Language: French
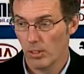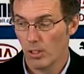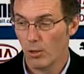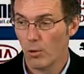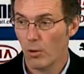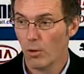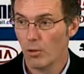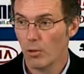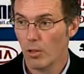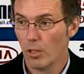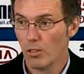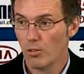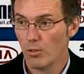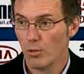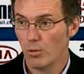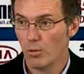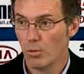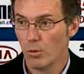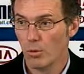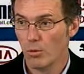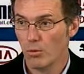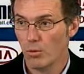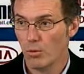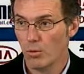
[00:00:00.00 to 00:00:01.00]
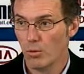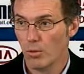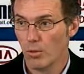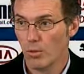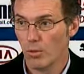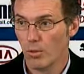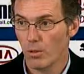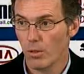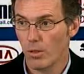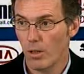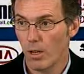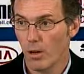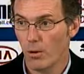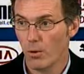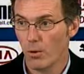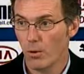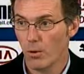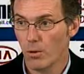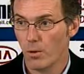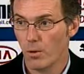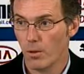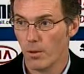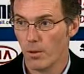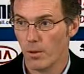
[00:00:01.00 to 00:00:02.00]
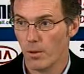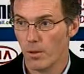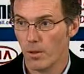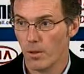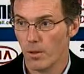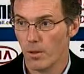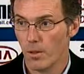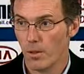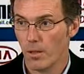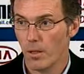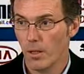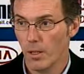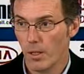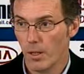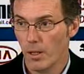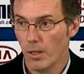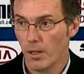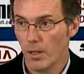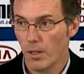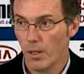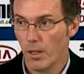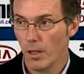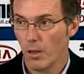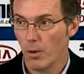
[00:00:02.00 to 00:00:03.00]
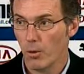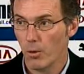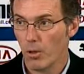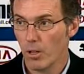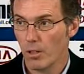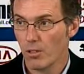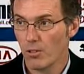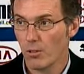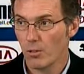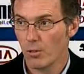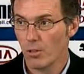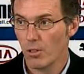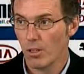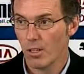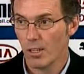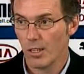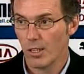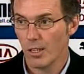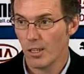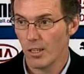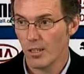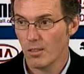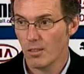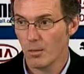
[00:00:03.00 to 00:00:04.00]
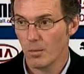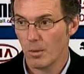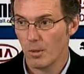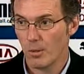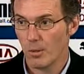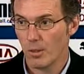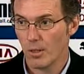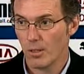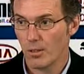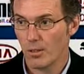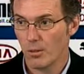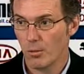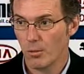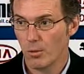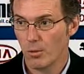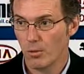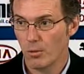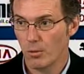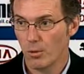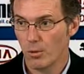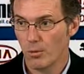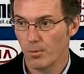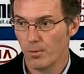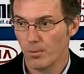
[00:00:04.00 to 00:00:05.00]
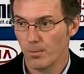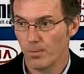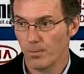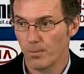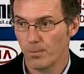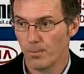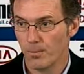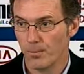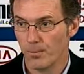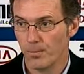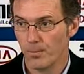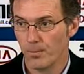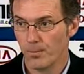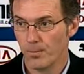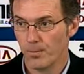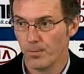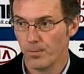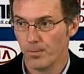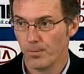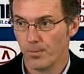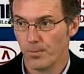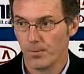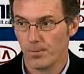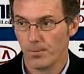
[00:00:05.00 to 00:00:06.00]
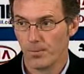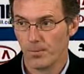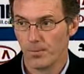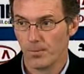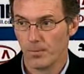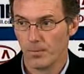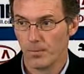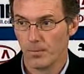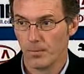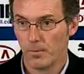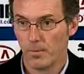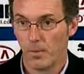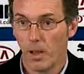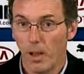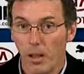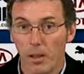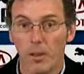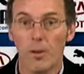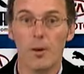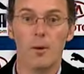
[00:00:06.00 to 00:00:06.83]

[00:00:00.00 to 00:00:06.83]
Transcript: C'est quoi l'occasion pour vous Yaro Et l'occasion d'Enrique, c'est pas une occasion pour vous oui, bien sûr. Ah